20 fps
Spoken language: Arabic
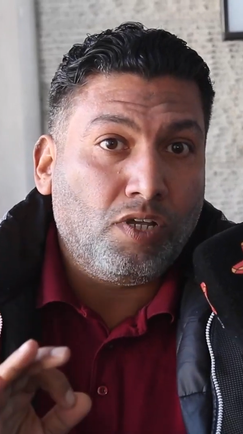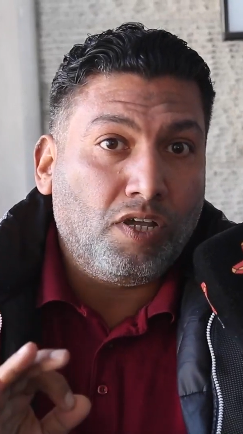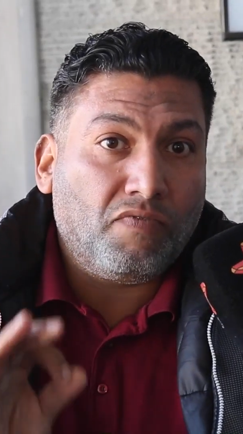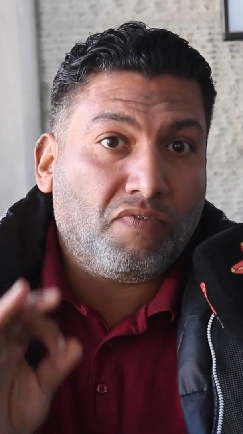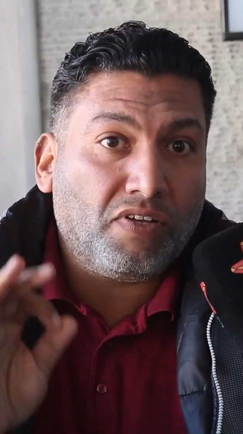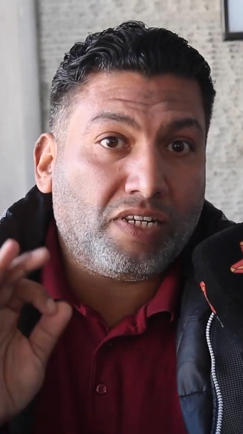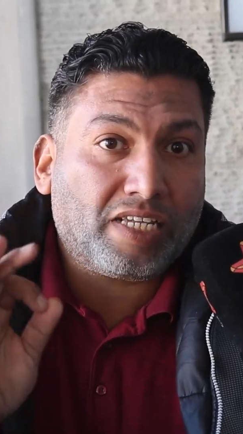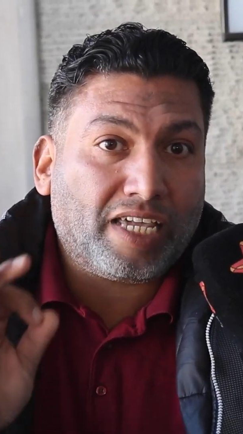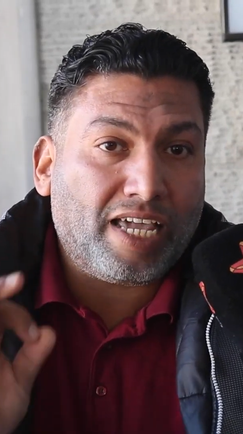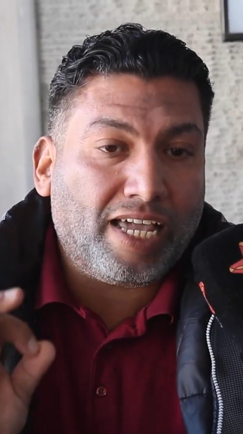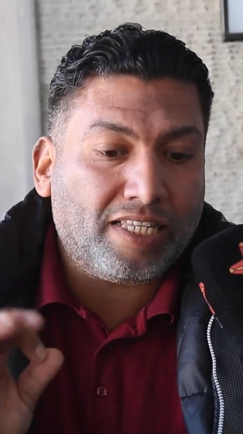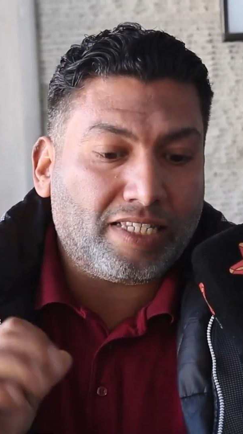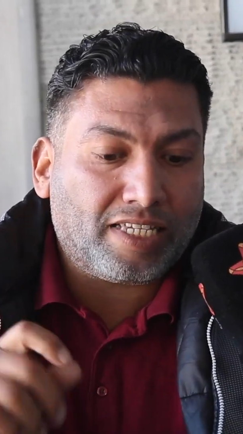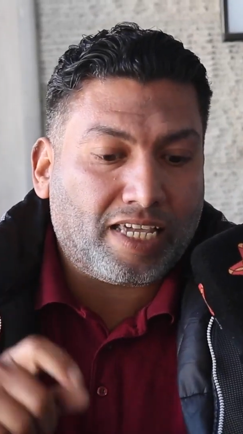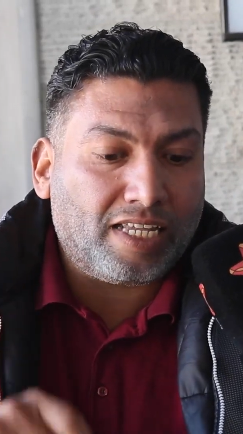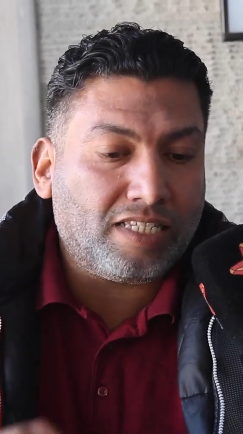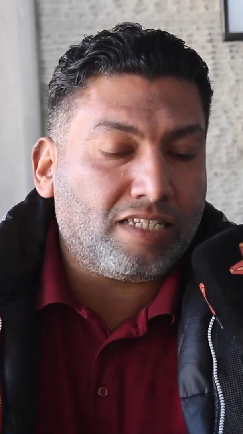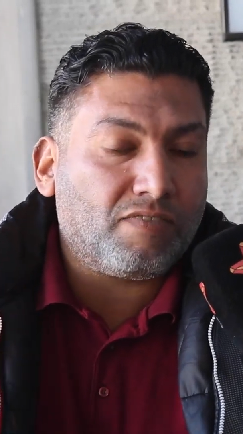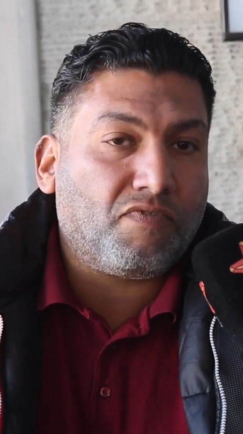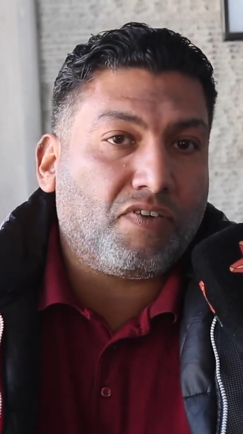في الكان
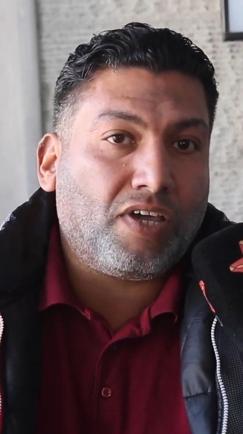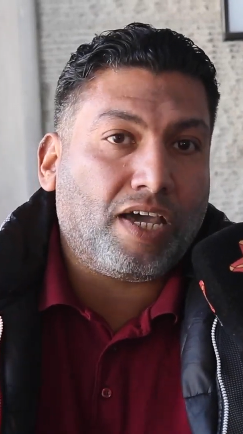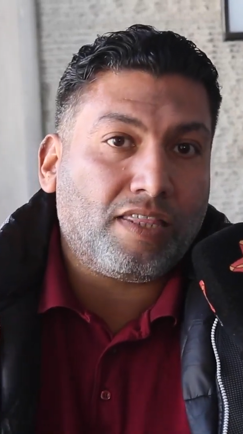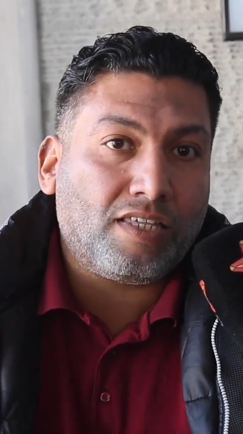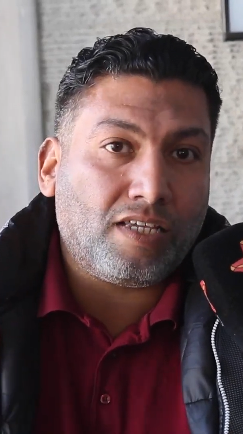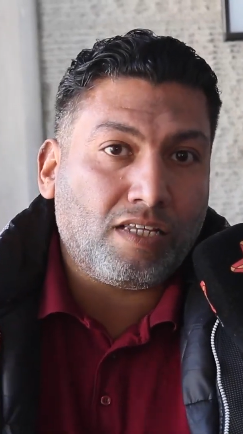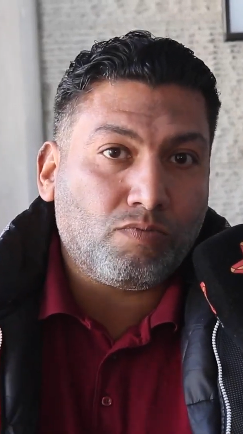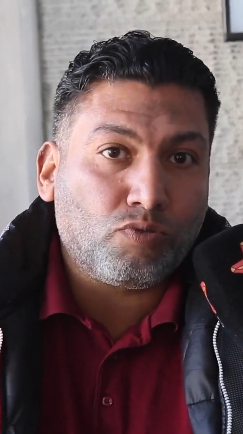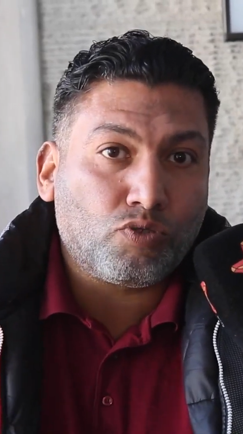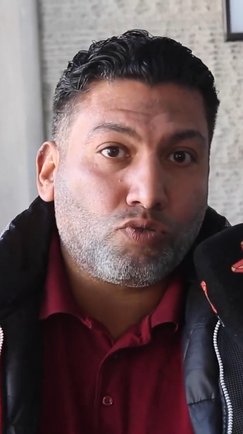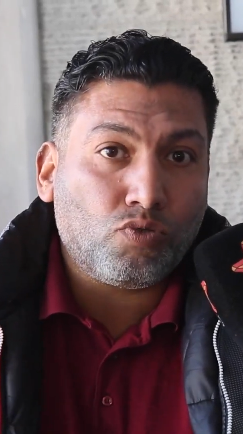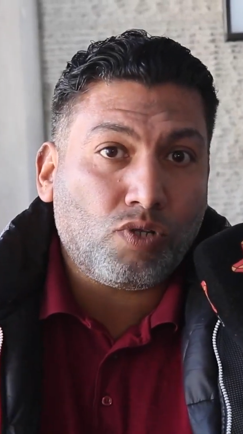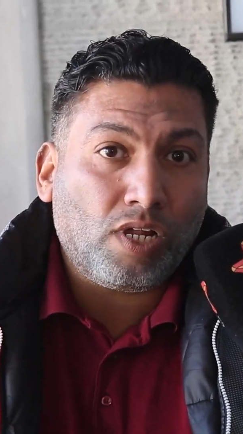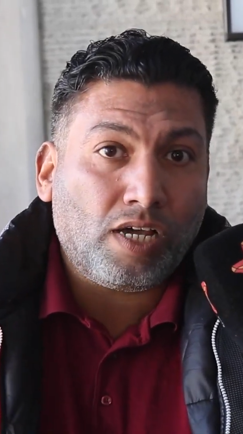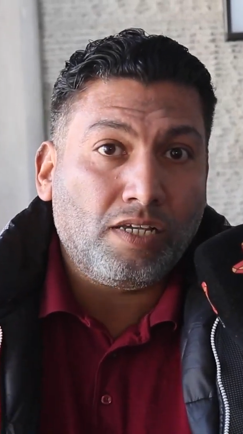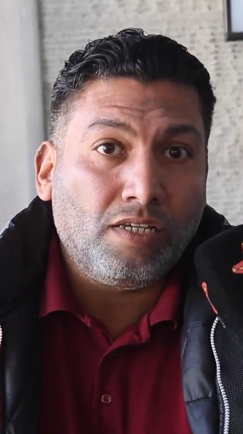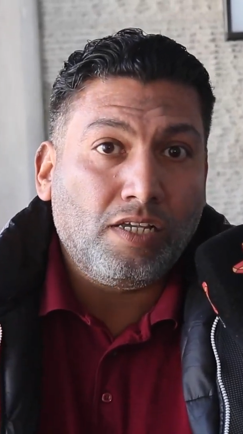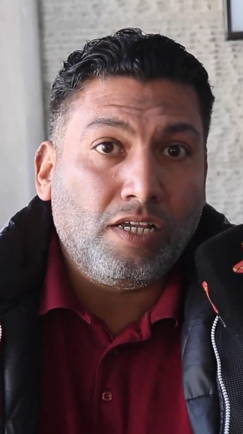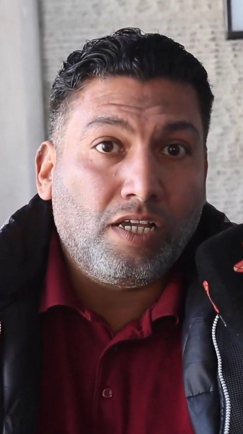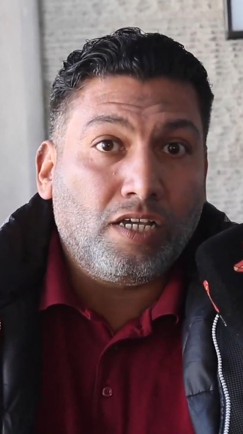كانت في هذه
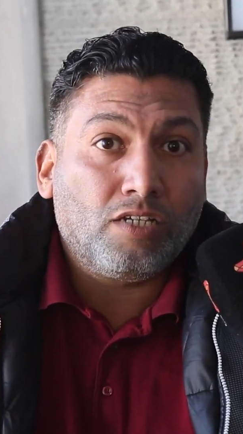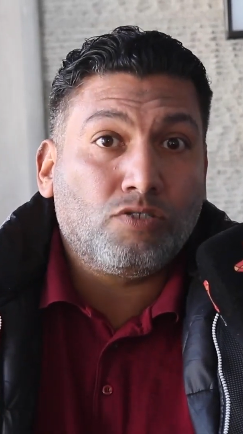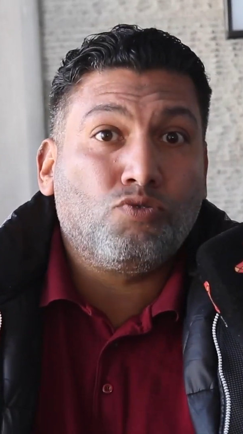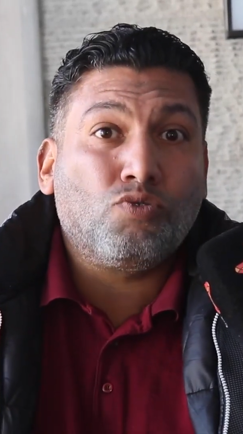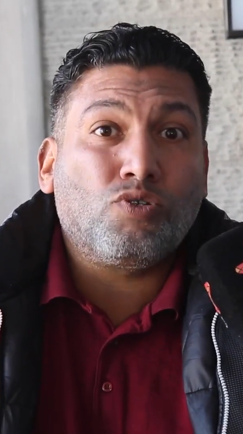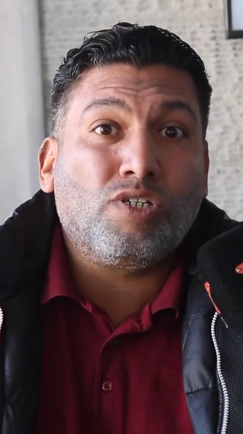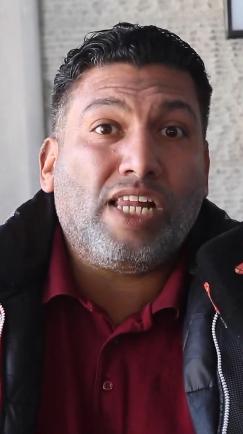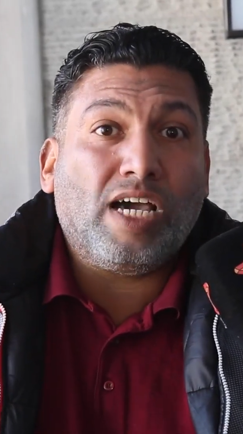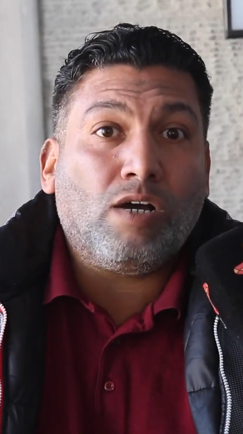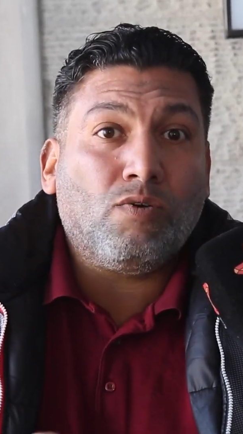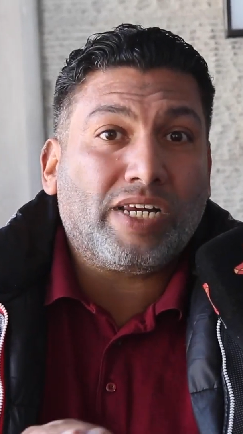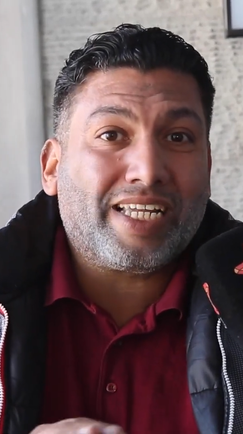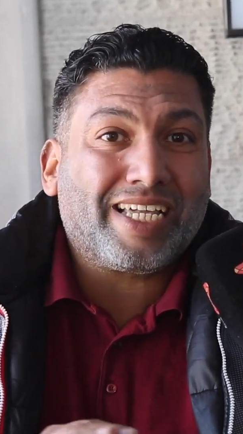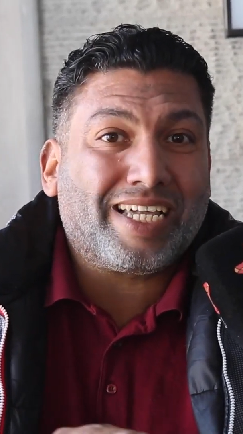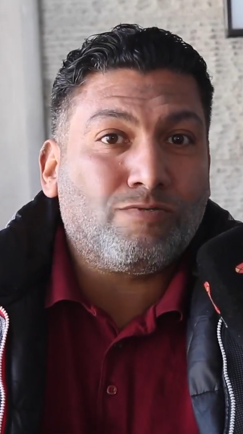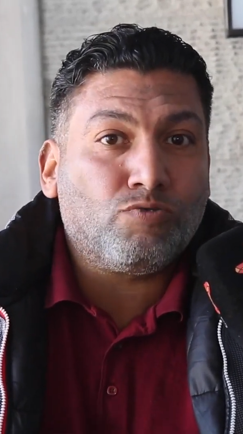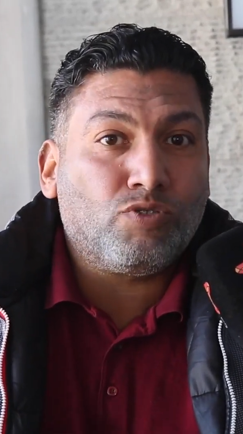البطولة الدور الأول